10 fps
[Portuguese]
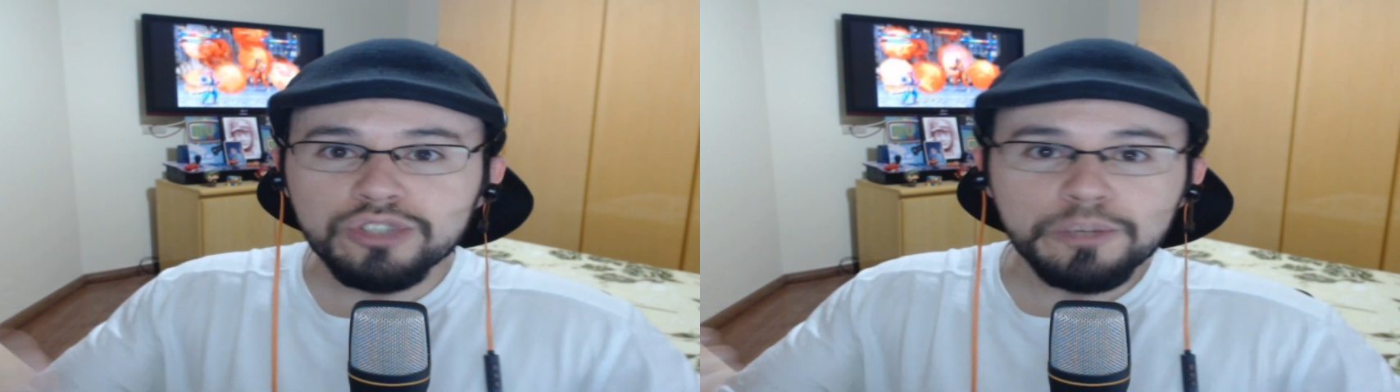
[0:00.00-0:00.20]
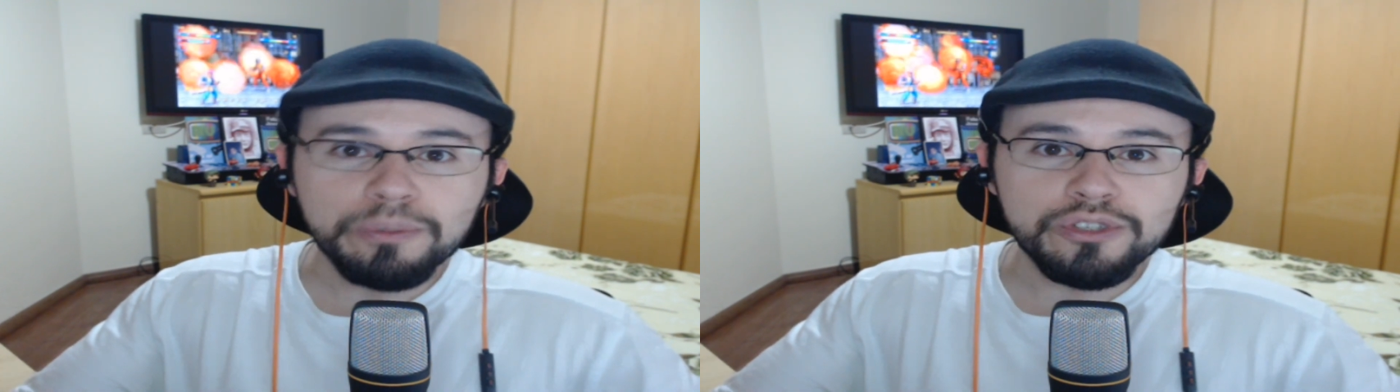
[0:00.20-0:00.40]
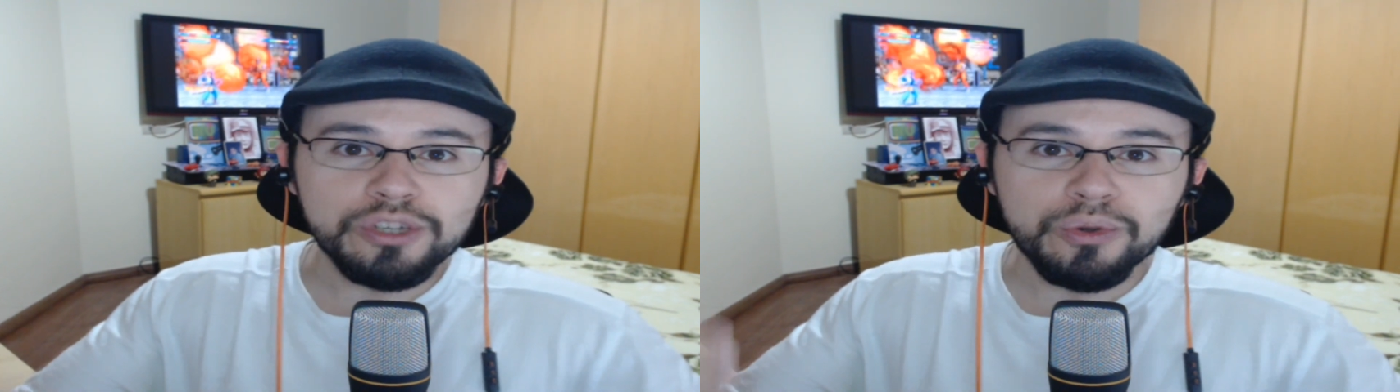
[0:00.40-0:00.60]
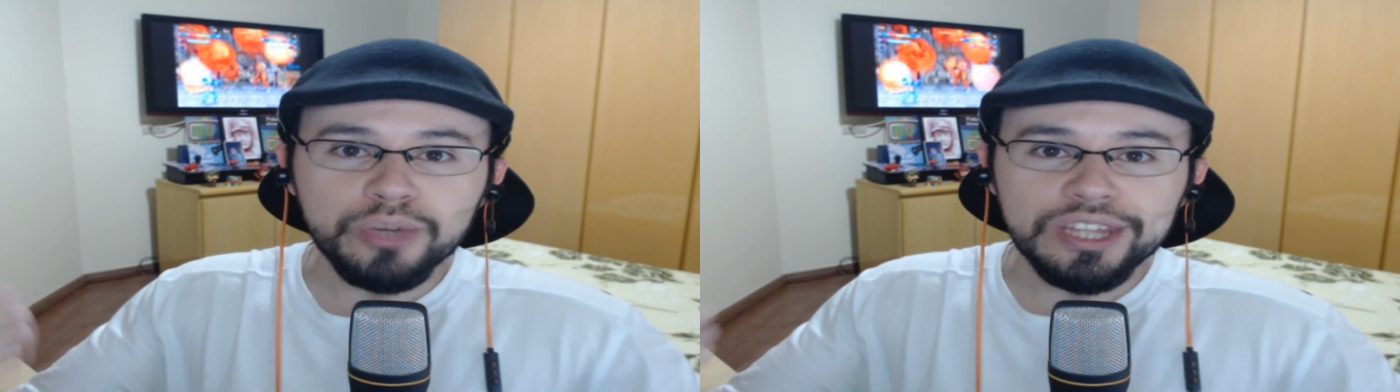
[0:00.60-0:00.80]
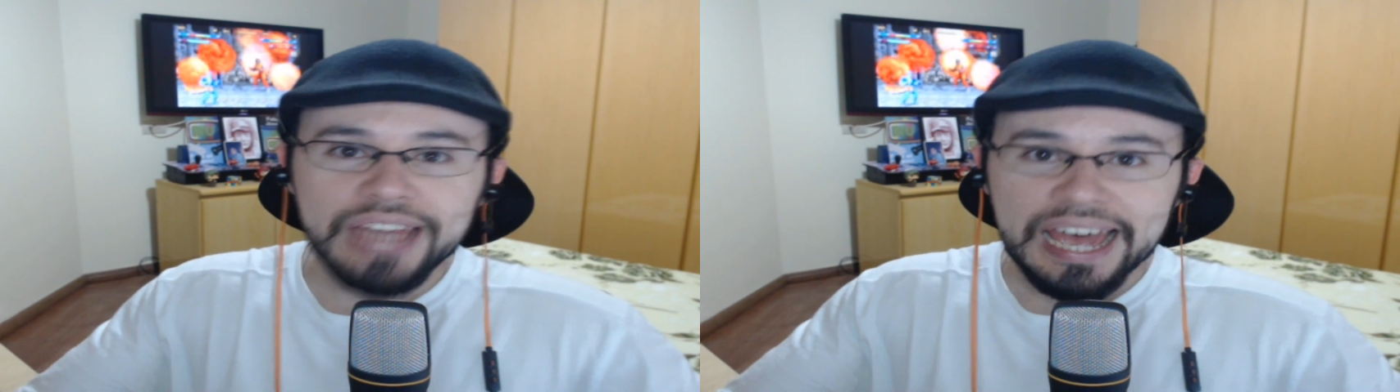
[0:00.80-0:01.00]
os tipos de
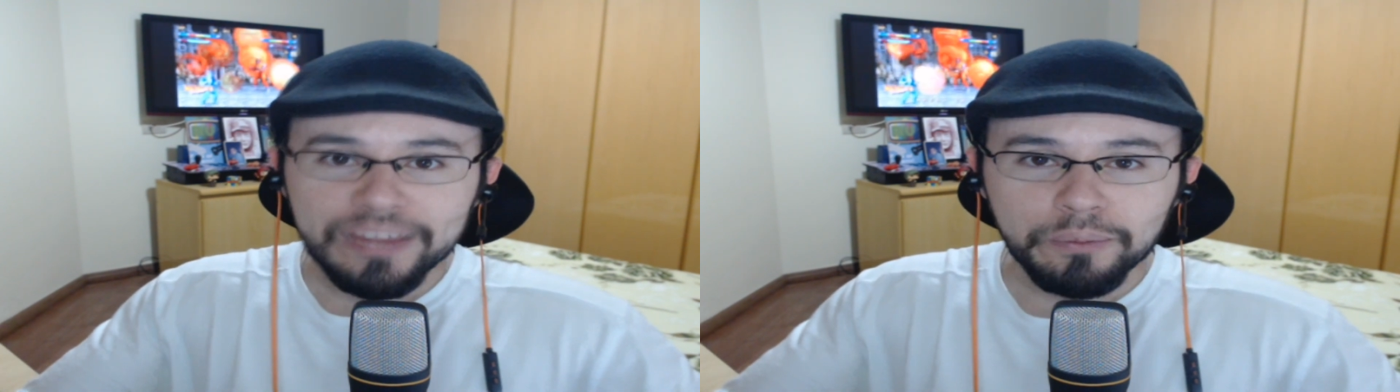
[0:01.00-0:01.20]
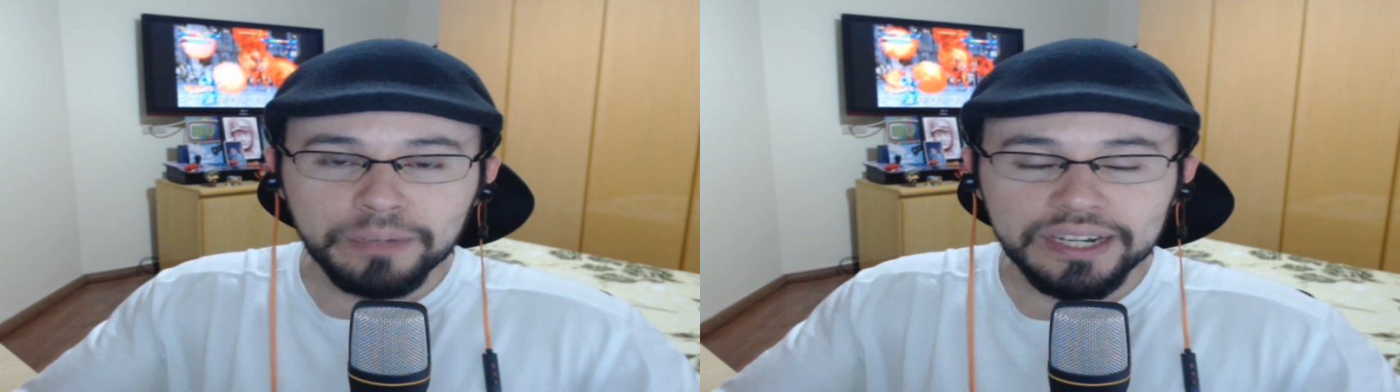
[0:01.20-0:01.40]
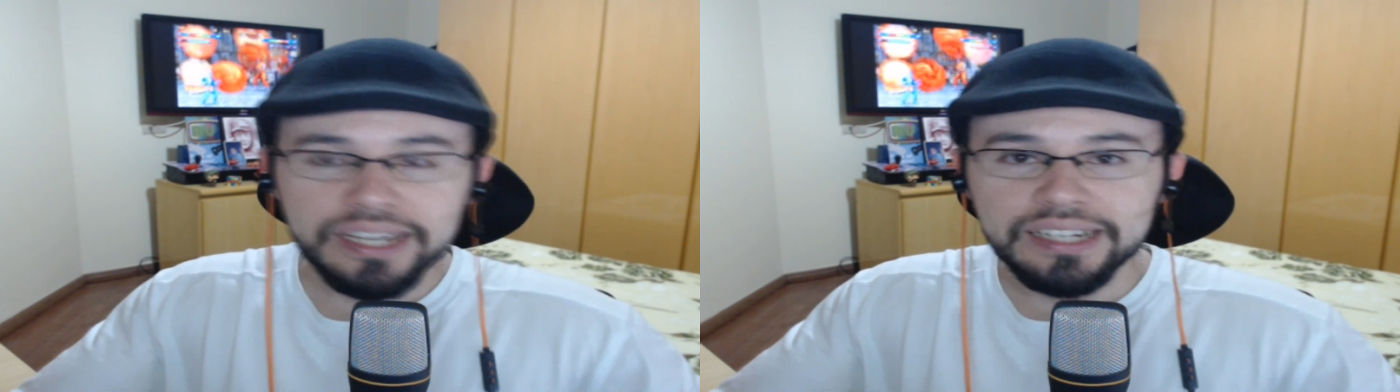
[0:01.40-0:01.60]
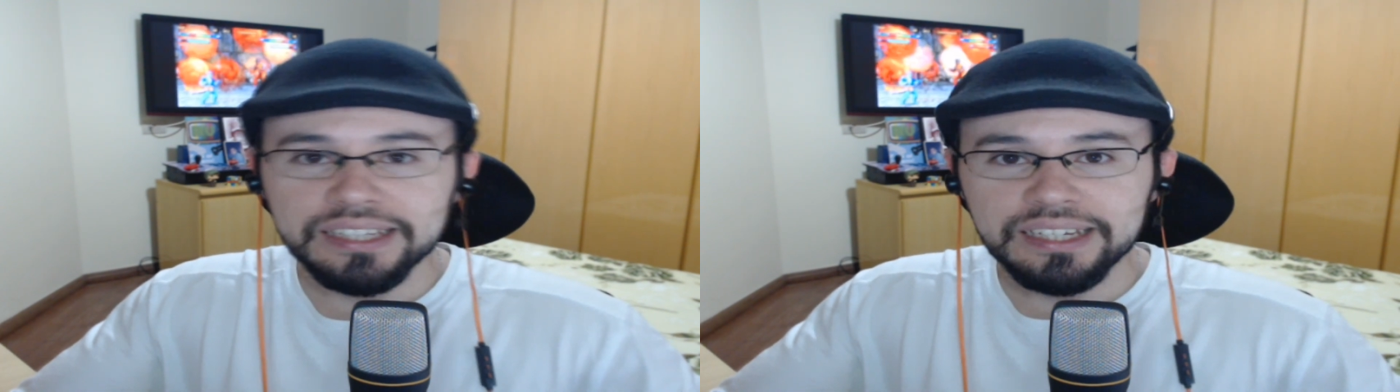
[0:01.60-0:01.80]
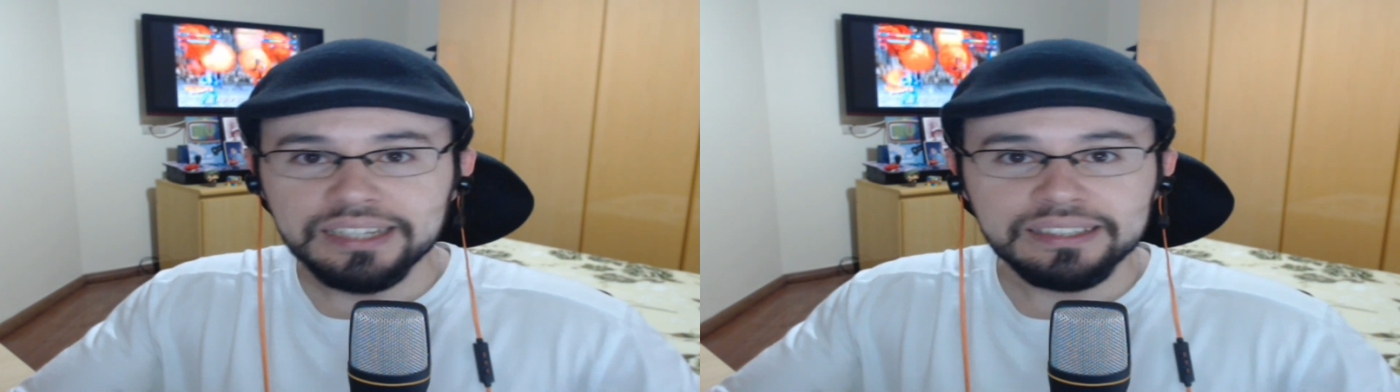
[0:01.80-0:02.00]
cuidado para ele,
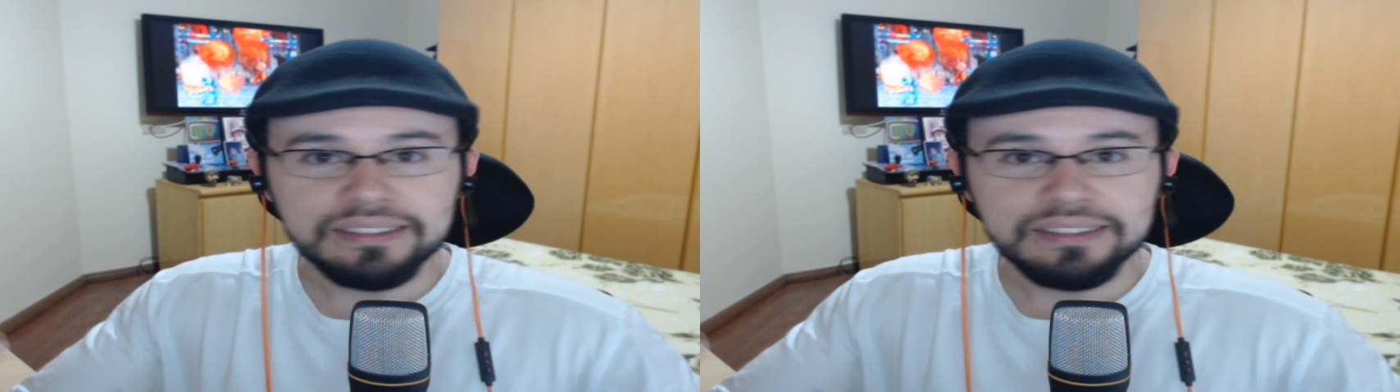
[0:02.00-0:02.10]
né?